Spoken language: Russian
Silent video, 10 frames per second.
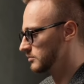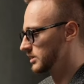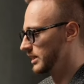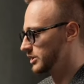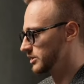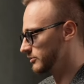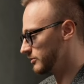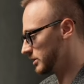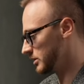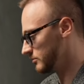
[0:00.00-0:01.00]
дальше
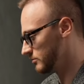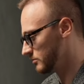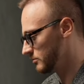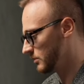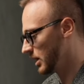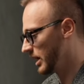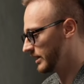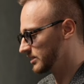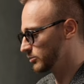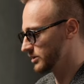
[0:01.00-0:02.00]
в А
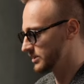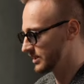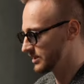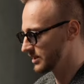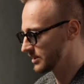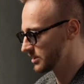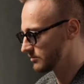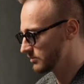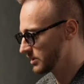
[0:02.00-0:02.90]
будет C диез,